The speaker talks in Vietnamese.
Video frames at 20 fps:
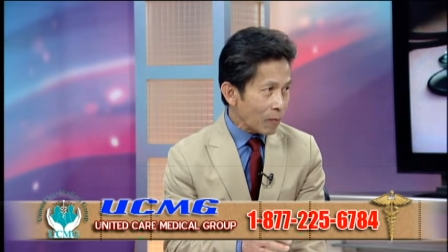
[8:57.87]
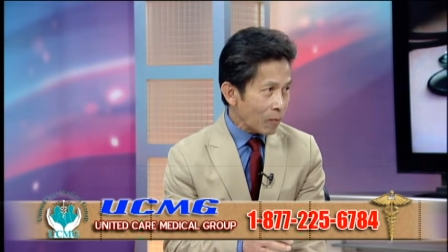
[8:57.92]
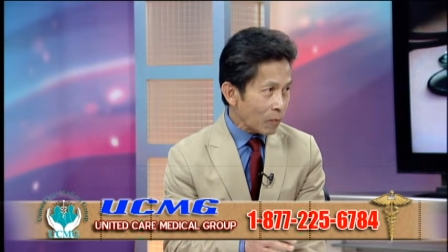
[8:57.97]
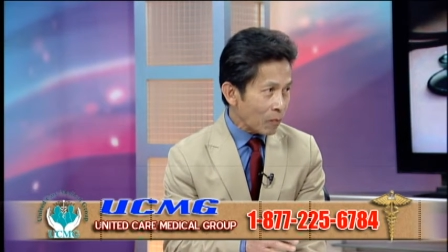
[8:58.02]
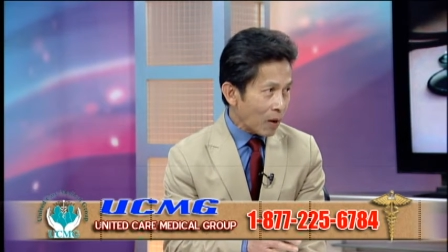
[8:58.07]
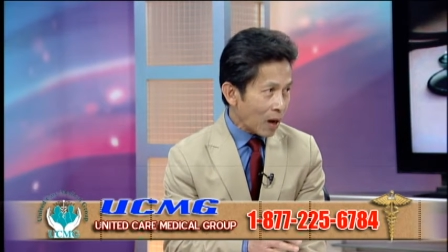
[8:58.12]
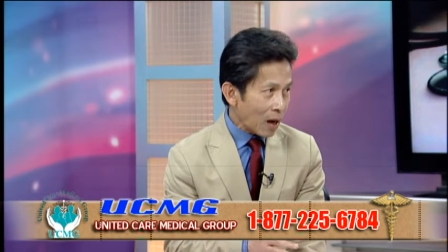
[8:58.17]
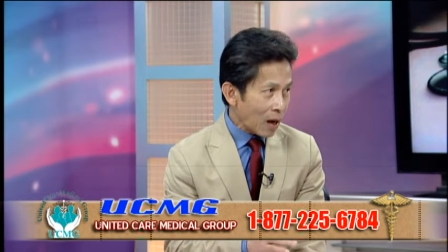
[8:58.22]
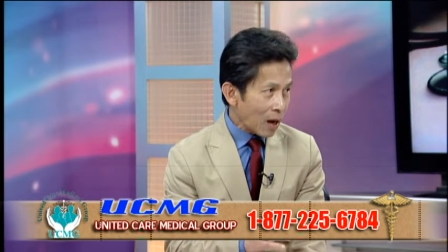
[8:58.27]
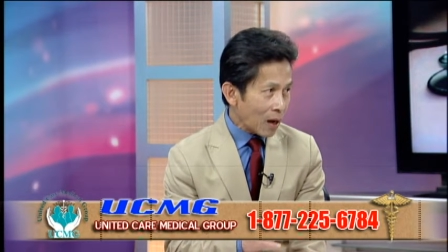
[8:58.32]

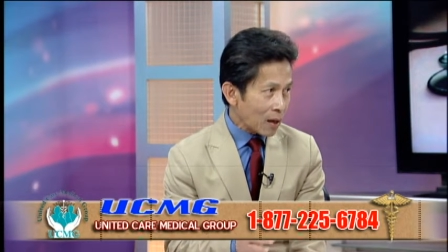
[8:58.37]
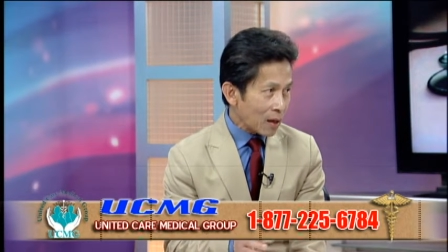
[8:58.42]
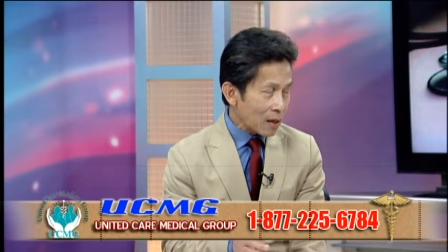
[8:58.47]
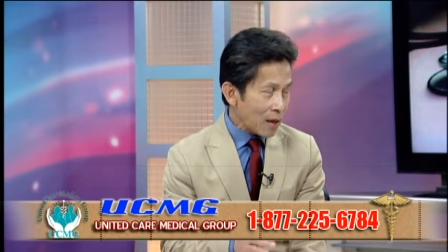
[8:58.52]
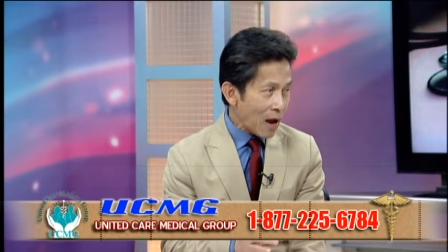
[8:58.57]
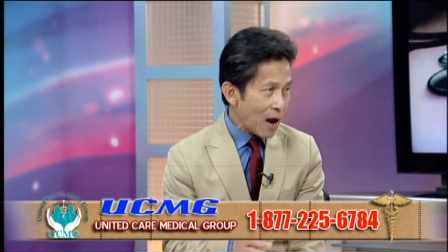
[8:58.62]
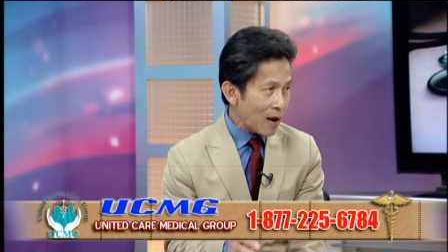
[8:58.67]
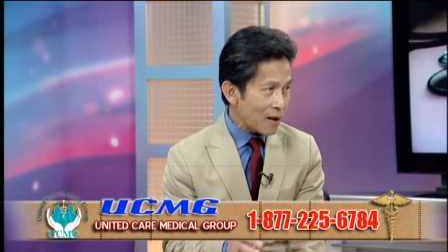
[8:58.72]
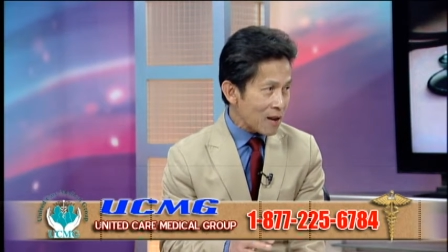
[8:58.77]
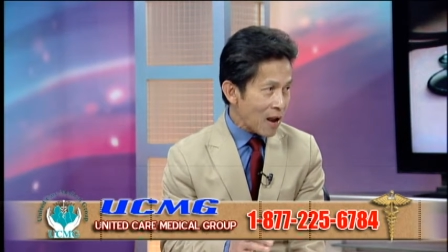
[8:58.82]
mà
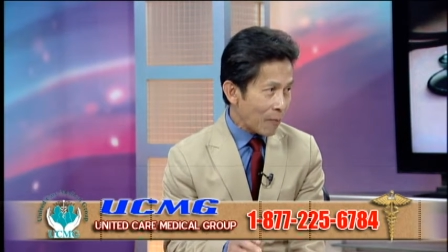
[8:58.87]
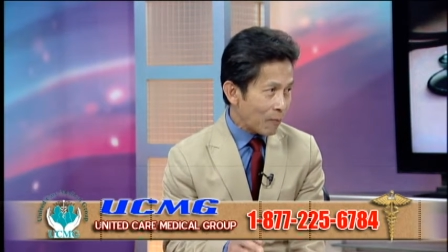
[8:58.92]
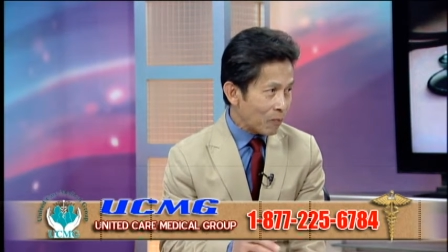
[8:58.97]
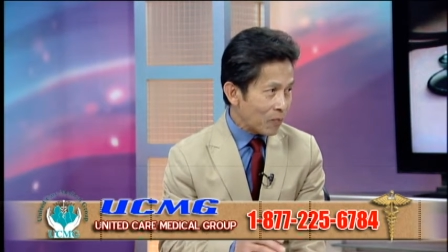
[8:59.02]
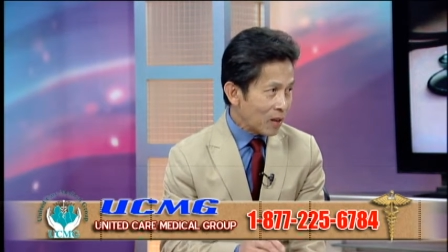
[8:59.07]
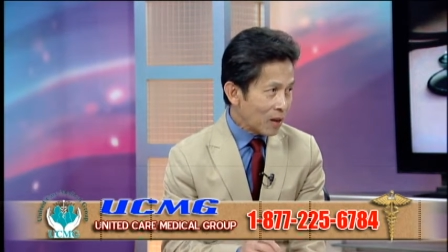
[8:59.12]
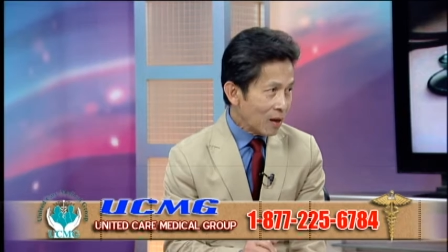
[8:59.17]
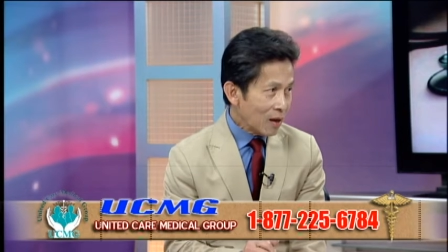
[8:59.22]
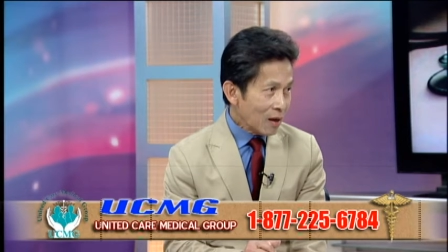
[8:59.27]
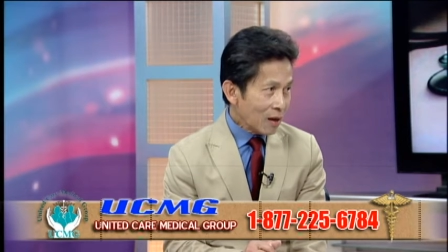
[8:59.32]
gia nhập
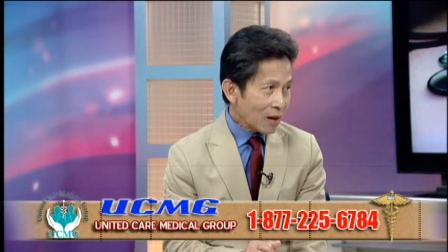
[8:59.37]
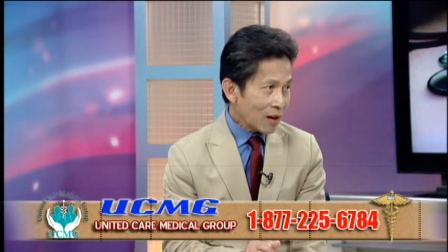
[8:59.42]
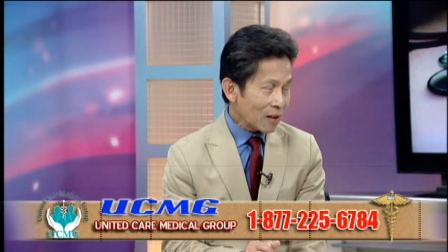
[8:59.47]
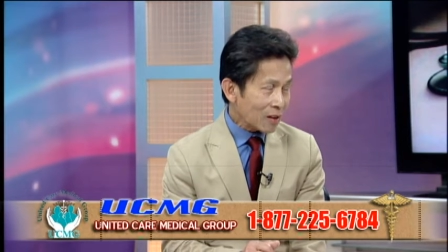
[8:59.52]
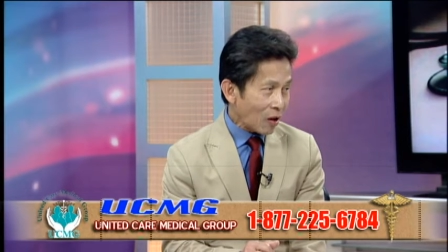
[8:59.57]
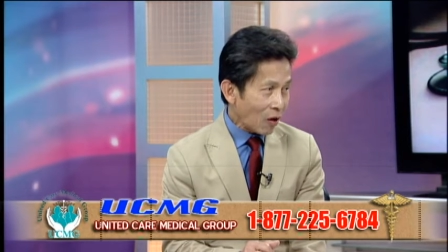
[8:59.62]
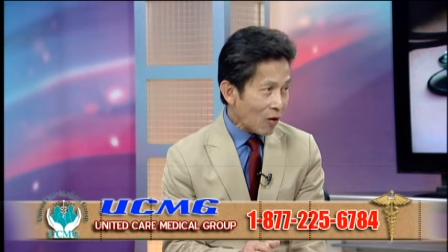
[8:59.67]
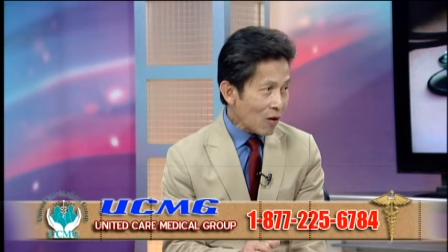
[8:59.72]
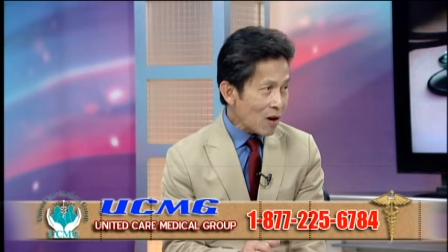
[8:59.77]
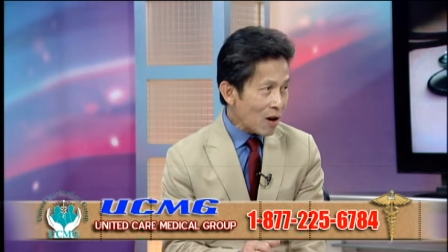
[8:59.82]

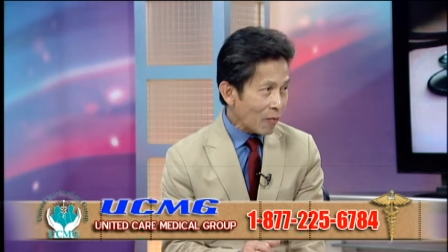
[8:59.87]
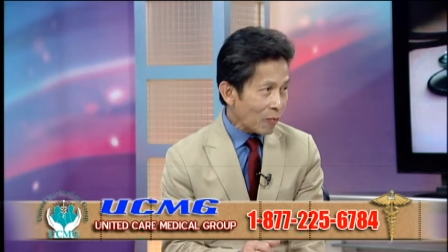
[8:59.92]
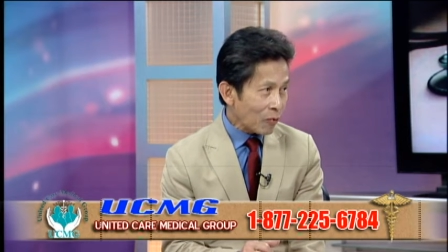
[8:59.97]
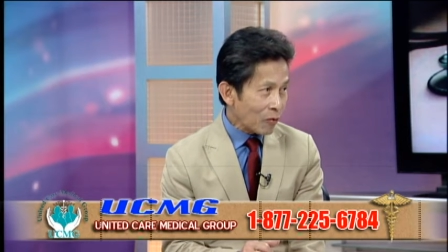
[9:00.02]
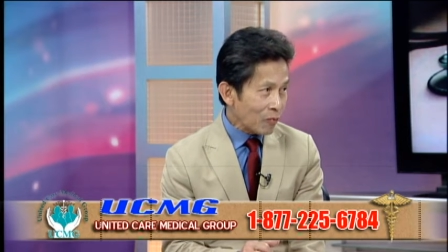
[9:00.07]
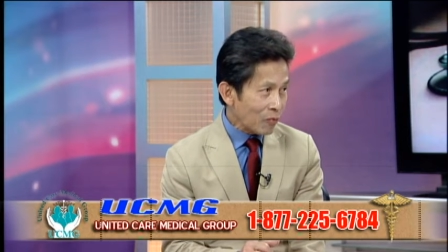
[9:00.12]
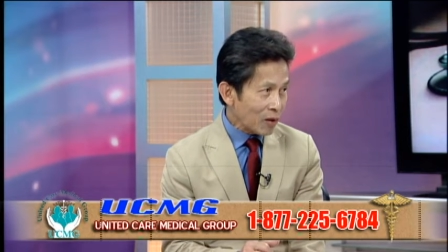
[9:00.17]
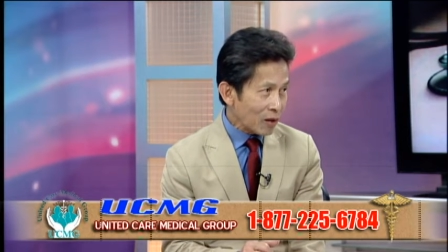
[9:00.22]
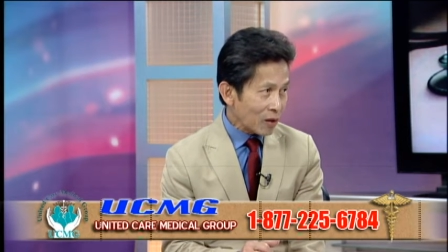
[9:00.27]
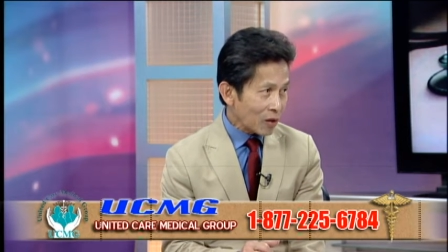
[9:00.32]
cái tổ hợp
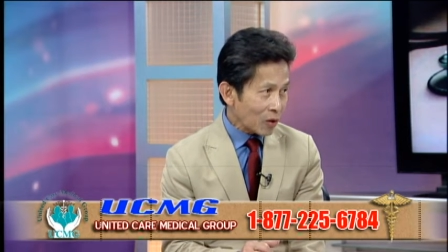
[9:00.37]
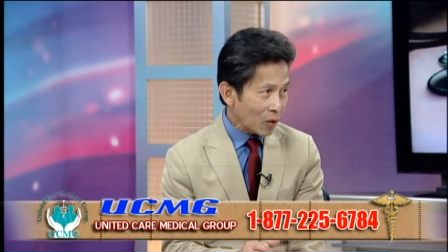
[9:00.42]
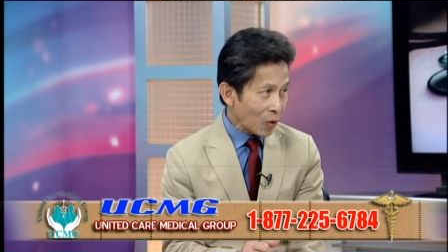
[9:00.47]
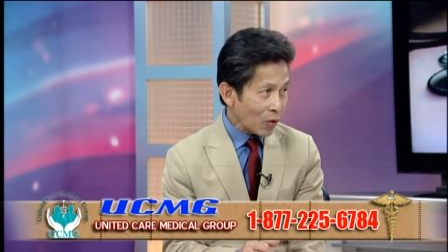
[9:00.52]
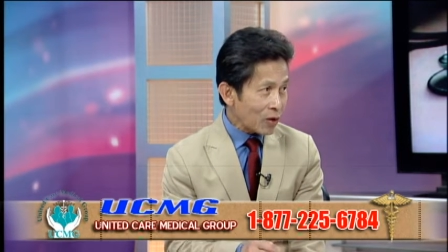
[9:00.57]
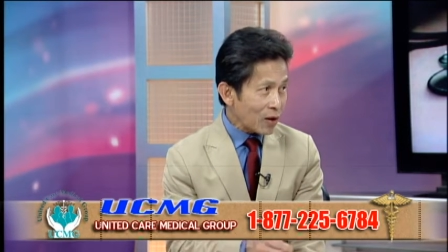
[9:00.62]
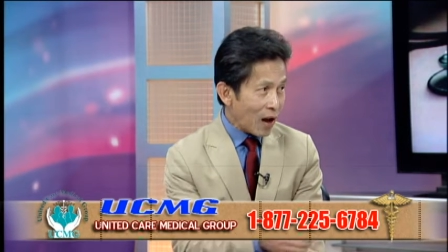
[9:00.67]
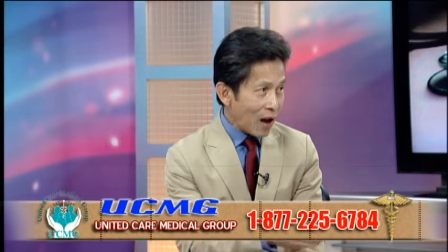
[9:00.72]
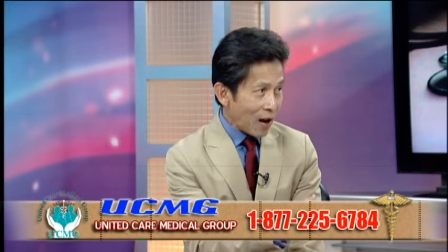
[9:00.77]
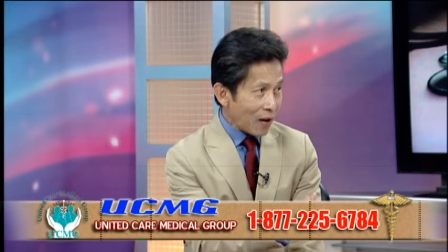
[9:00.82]
của mình
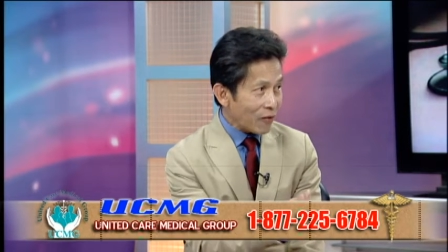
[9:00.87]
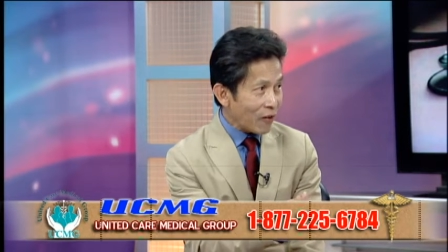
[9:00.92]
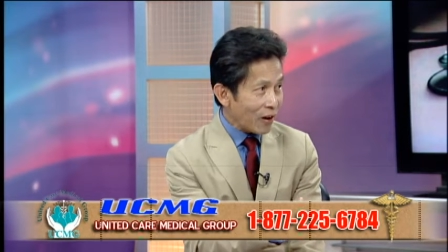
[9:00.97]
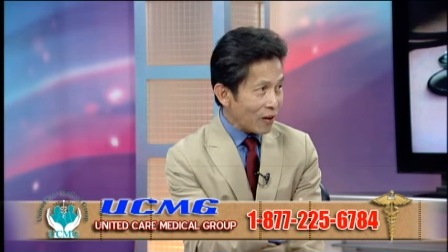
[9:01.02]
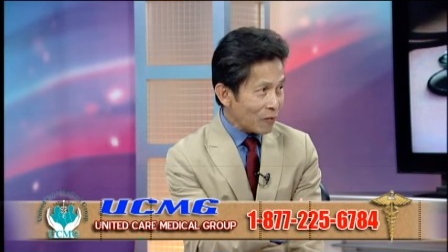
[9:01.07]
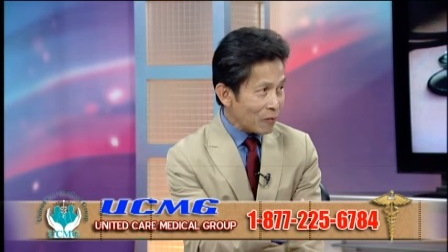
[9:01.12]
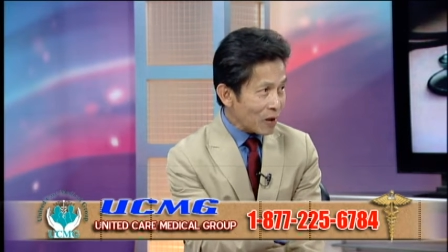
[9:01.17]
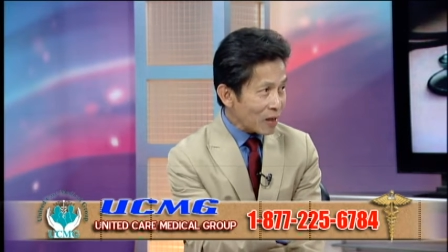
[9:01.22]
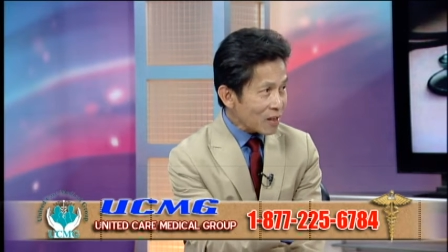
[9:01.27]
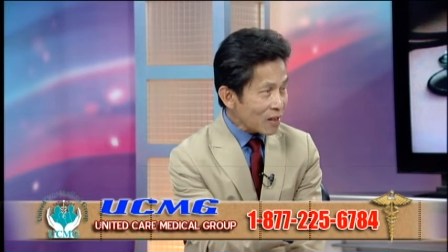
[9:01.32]
tối đa
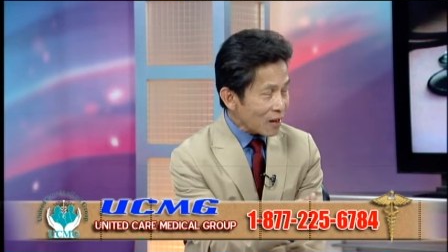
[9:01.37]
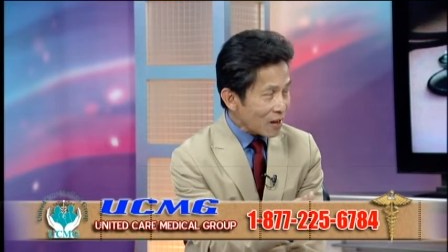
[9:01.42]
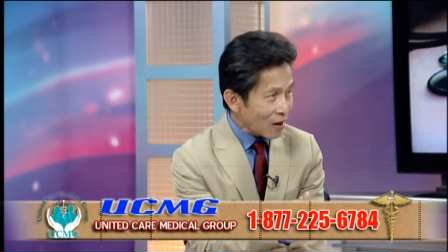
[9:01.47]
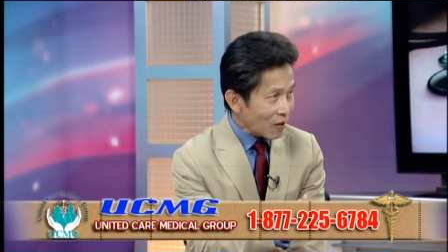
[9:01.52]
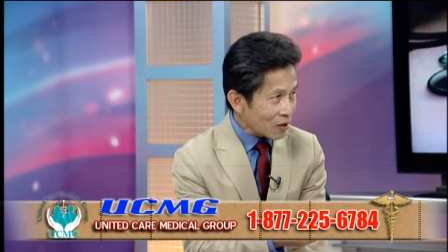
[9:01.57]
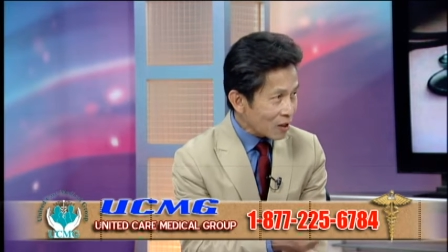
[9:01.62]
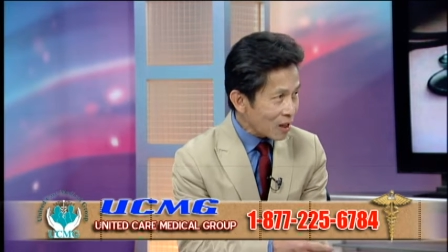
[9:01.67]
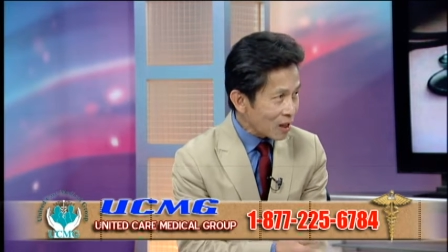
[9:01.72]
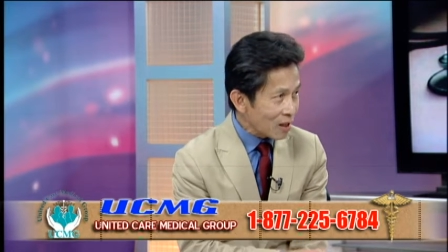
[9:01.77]
phải bác sĩ cầu vâng.